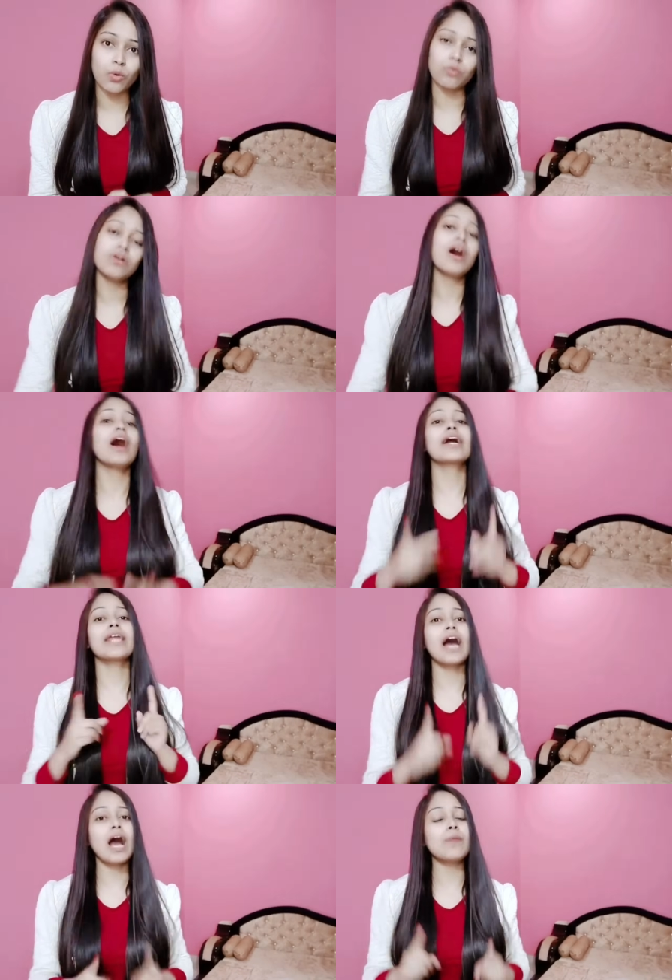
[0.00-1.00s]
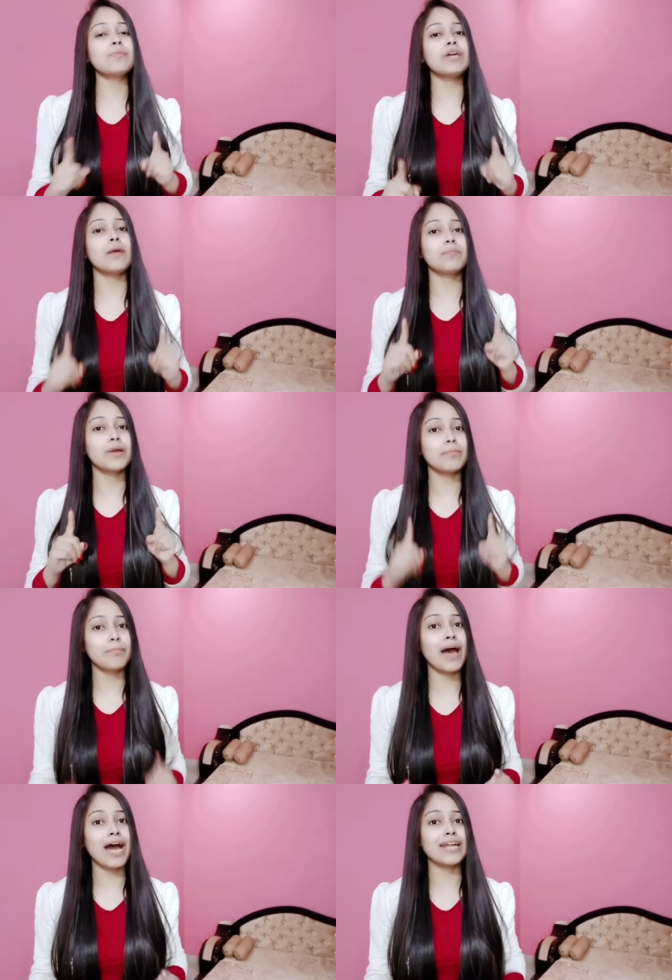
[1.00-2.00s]
हो अगर आपने अपना
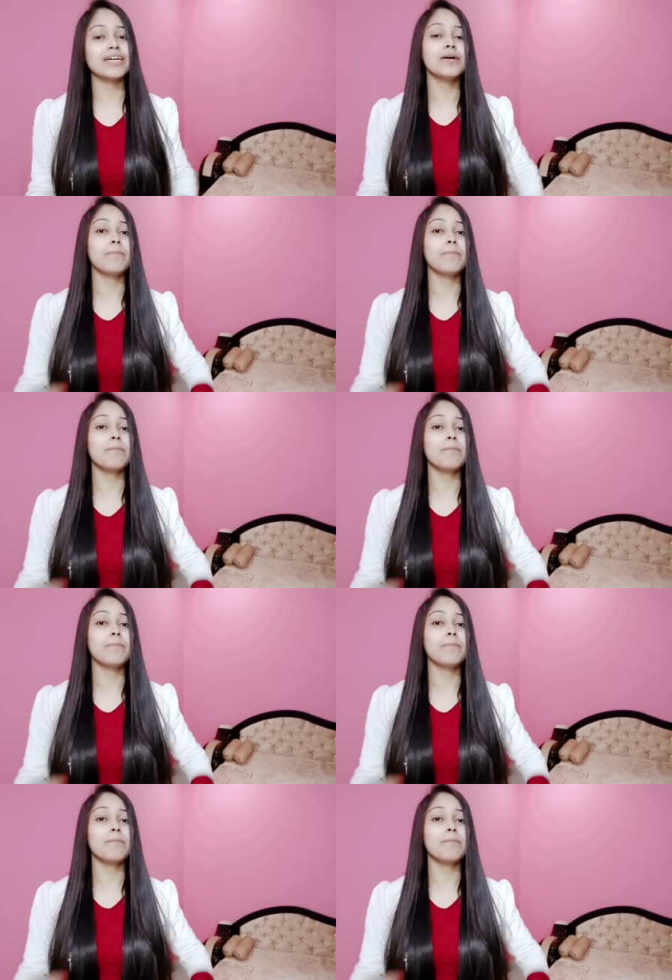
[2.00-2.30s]
पैड